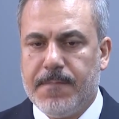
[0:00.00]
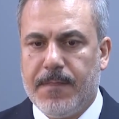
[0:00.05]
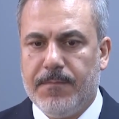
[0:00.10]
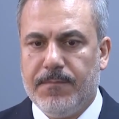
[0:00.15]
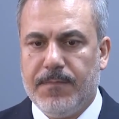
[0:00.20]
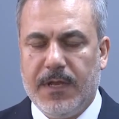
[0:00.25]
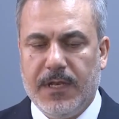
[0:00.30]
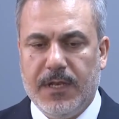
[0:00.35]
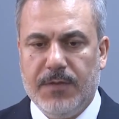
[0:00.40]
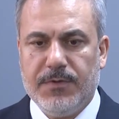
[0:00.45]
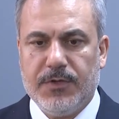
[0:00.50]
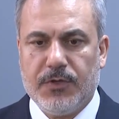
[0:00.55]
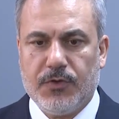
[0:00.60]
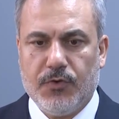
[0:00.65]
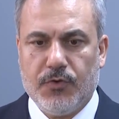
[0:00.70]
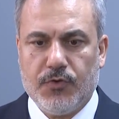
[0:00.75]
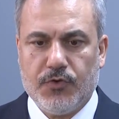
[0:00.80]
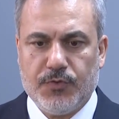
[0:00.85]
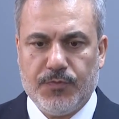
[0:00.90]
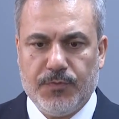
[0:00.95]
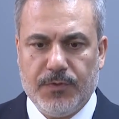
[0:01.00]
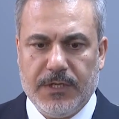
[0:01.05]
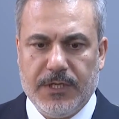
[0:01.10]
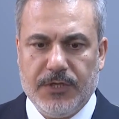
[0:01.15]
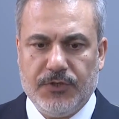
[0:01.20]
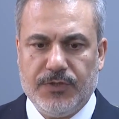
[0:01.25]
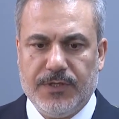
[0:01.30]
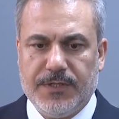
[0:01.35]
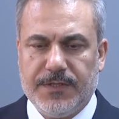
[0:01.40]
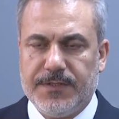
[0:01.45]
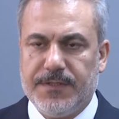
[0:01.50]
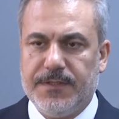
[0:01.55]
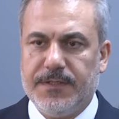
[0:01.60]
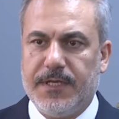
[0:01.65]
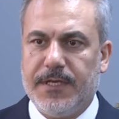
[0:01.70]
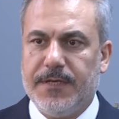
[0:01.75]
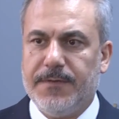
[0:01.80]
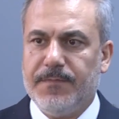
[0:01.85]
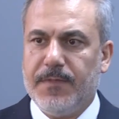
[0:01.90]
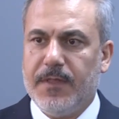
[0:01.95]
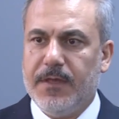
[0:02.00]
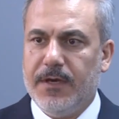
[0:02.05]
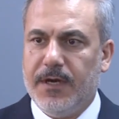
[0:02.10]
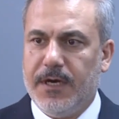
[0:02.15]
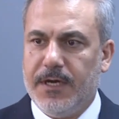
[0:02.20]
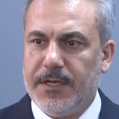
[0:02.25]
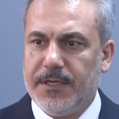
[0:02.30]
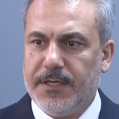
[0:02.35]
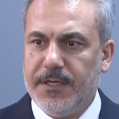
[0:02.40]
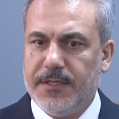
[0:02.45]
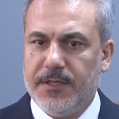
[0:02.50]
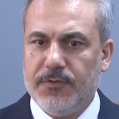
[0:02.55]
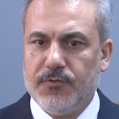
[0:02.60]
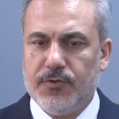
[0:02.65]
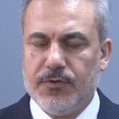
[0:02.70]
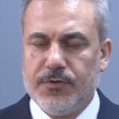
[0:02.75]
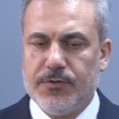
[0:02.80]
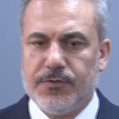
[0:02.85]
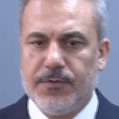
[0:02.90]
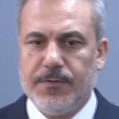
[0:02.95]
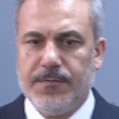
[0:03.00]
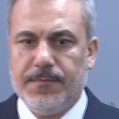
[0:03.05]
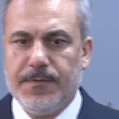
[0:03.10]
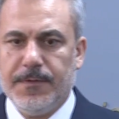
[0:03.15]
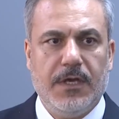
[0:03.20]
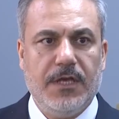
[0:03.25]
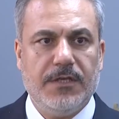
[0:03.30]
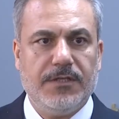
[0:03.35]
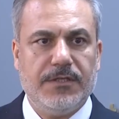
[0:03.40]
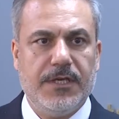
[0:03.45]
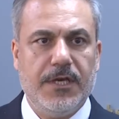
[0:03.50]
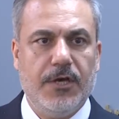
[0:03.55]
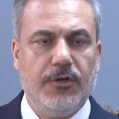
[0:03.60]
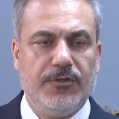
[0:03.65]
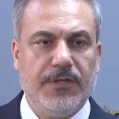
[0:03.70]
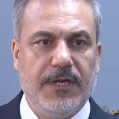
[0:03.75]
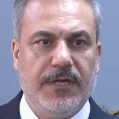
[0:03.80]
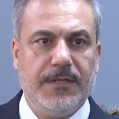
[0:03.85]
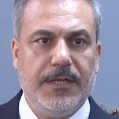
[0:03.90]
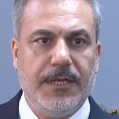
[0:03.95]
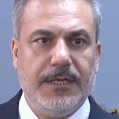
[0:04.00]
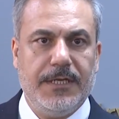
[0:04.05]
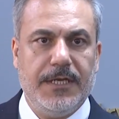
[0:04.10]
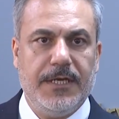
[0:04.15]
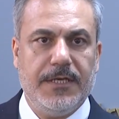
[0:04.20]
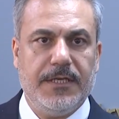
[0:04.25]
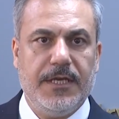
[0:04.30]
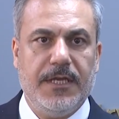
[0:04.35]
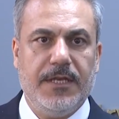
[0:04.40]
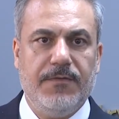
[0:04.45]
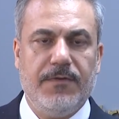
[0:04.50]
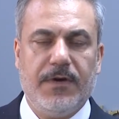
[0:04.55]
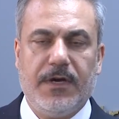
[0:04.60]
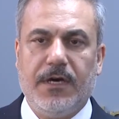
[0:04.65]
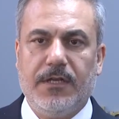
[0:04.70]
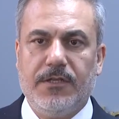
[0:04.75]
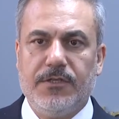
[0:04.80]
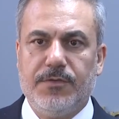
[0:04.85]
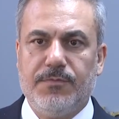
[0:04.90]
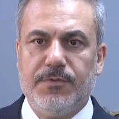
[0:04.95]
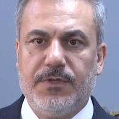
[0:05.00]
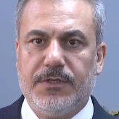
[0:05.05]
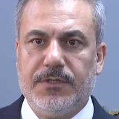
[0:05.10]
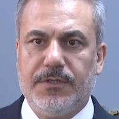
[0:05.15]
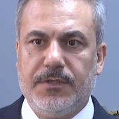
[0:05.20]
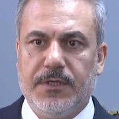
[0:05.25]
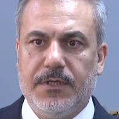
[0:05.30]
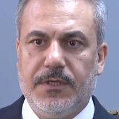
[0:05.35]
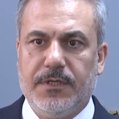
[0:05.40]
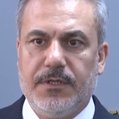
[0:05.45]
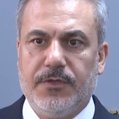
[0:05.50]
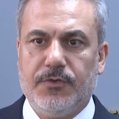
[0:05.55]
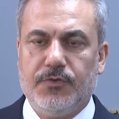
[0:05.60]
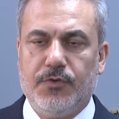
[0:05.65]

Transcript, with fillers: Belli bir görüş birliği içerisinde hareket ediyoruz eski yöntemlerle yeni ve kalıcı bir e,